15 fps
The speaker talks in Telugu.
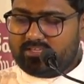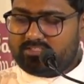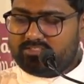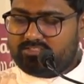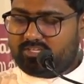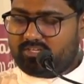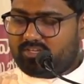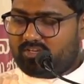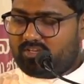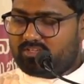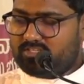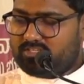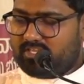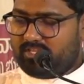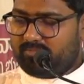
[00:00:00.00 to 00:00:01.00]

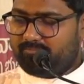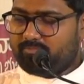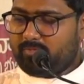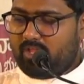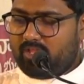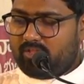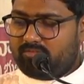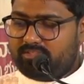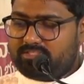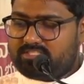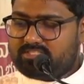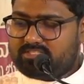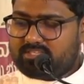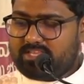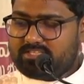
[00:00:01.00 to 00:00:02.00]
జనరాసిటీ విత్
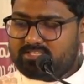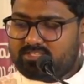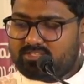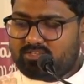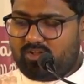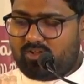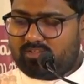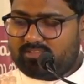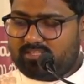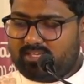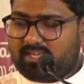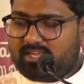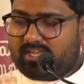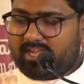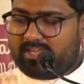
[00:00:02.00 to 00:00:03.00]
స్ట్రెస్ ఆన్ ద
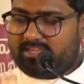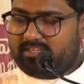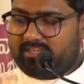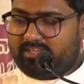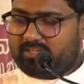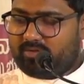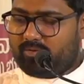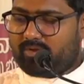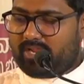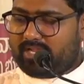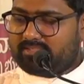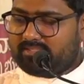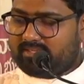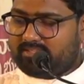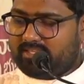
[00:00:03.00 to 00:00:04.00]
కైండ్లీ
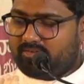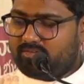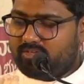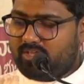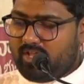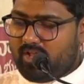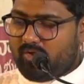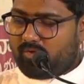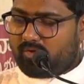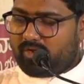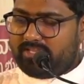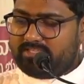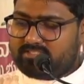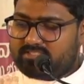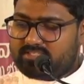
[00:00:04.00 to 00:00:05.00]
రాదర్ దెన్
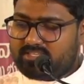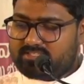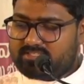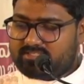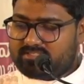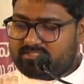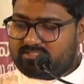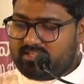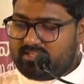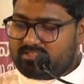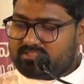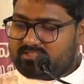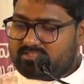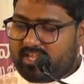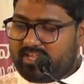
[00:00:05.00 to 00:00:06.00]
రైచస్
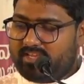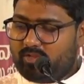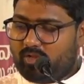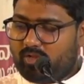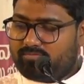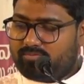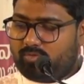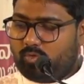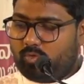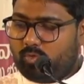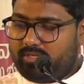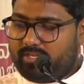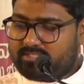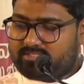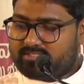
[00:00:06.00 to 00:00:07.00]
సైడ్ ఆఫ్
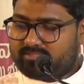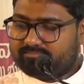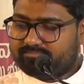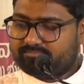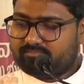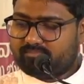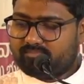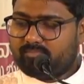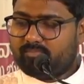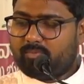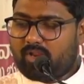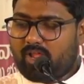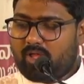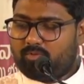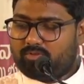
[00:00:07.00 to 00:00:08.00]
గుడ్నెస్
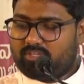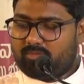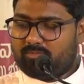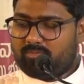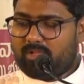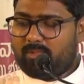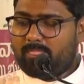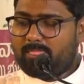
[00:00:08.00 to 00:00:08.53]
ప్రాముఖ్యంగా